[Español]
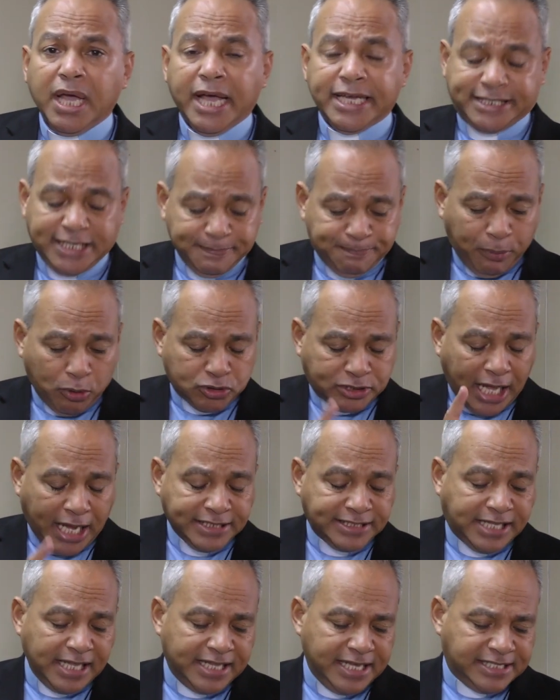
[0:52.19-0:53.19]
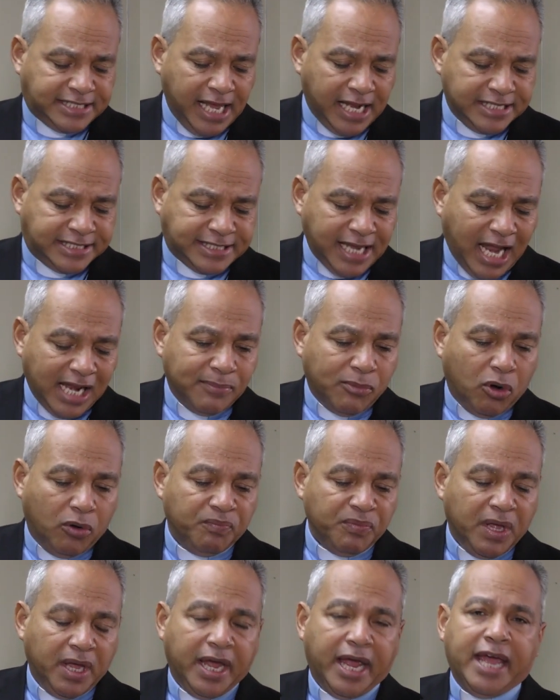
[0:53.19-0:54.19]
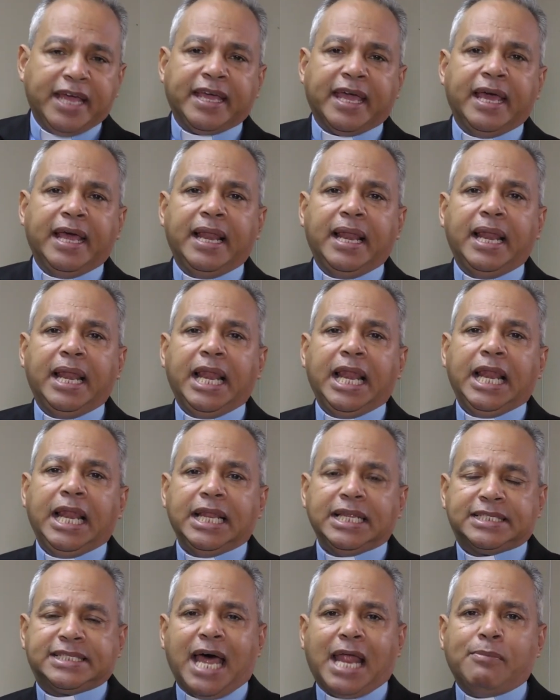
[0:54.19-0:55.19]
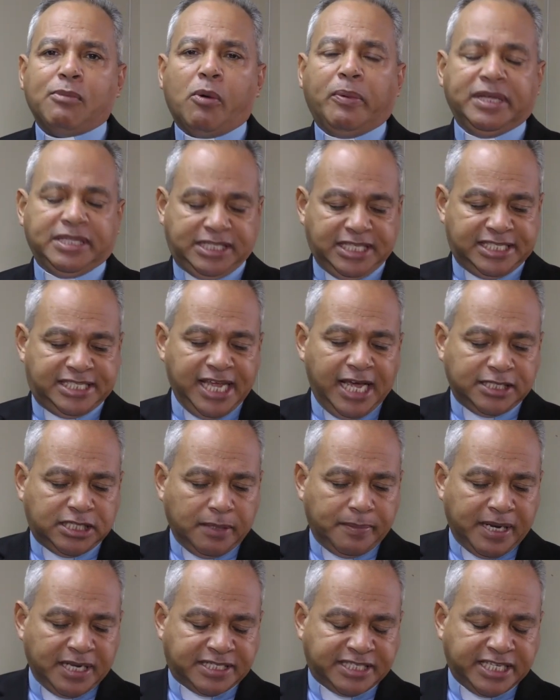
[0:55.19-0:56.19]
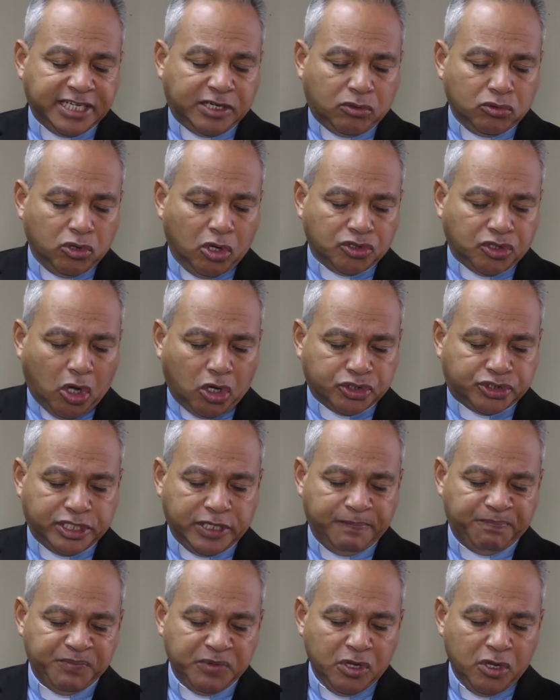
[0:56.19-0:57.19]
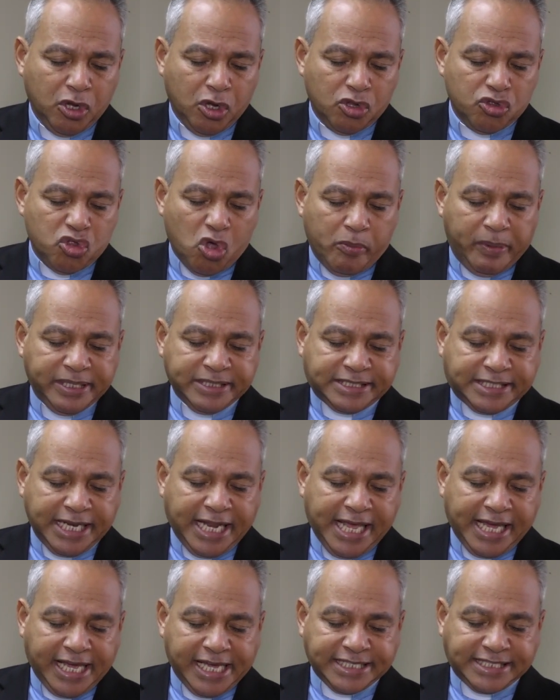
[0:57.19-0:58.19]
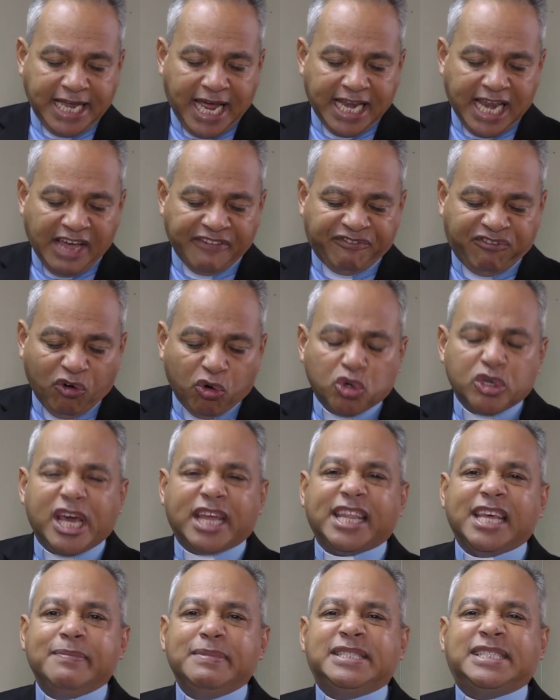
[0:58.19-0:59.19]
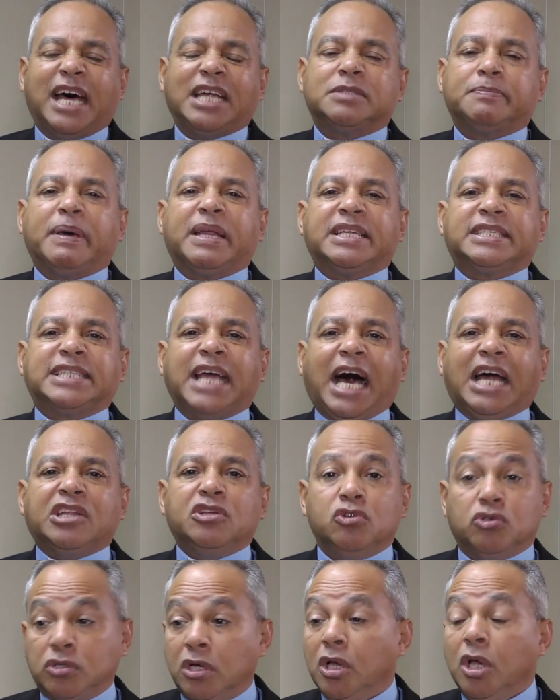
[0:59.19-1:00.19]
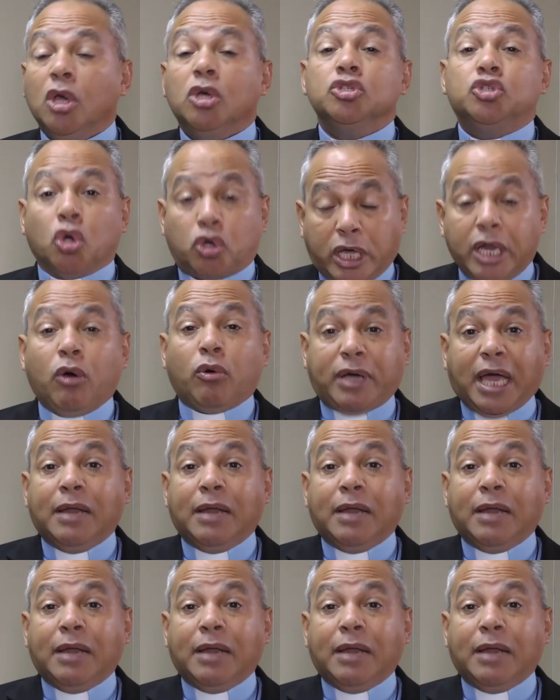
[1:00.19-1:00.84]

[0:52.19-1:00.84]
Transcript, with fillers: es importante, dice el Salmo, en el Salmo 27, versículo 12, no me entregues a la furia de mis adversarios. Yo creo